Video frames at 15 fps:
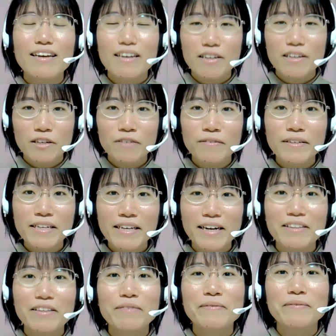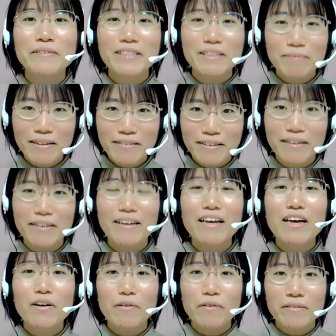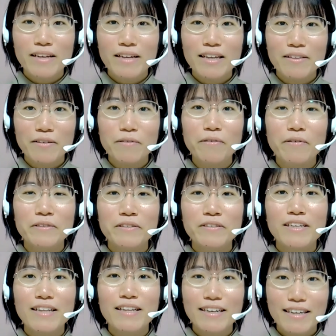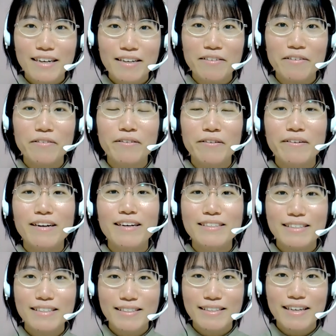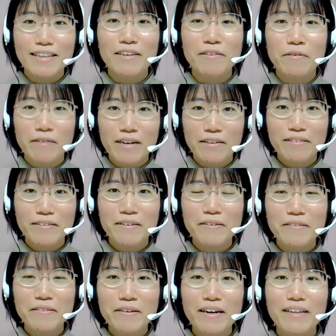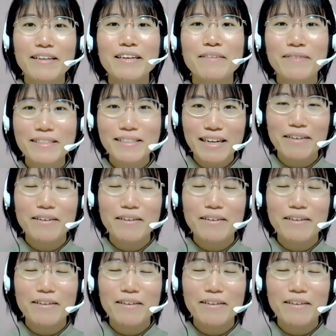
井上ゆ里香と申します。今年度57回の通関試験に合格することができました。